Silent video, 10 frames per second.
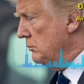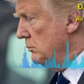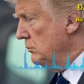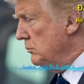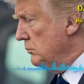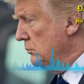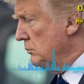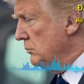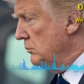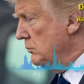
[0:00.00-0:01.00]
à, rồi gia
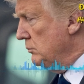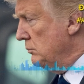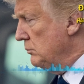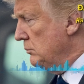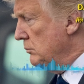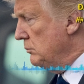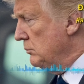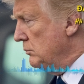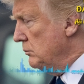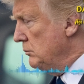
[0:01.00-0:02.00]
đình mình qua đây cũng
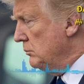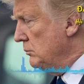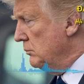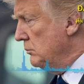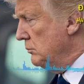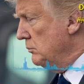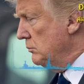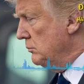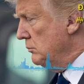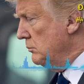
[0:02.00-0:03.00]
nghèo khó nhưng mà
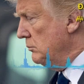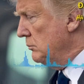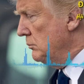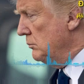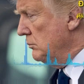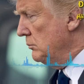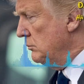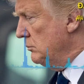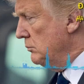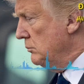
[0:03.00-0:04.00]
được tất cả những cái sự
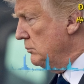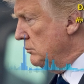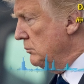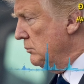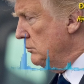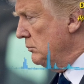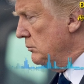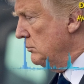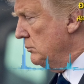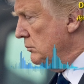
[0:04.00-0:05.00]
bảo trợ của
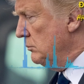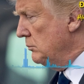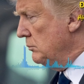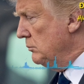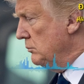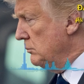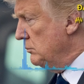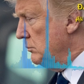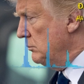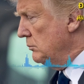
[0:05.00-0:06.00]
nhà à, nhà
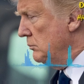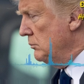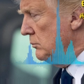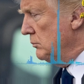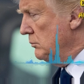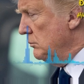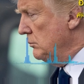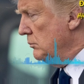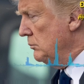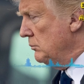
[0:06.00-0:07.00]
nước à, chính phủ
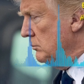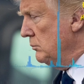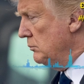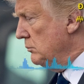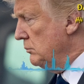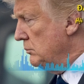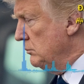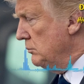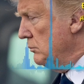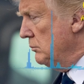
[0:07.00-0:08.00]
Mỹ là
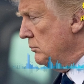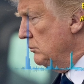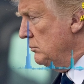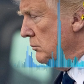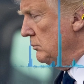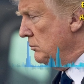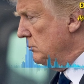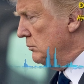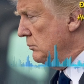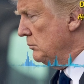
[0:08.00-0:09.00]
nhờ cái những cái
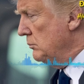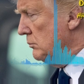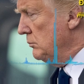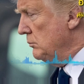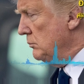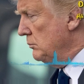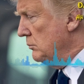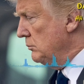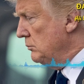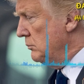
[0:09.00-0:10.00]
đạo luật này nó
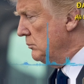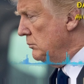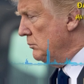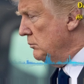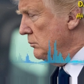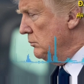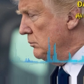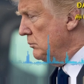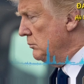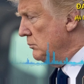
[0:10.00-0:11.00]
có những cái ngăn quỹ
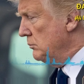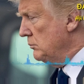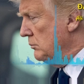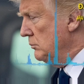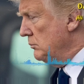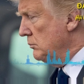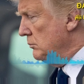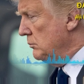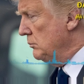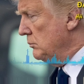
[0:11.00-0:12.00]
do thượng nghị sĩ
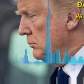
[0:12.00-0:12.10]
Merkel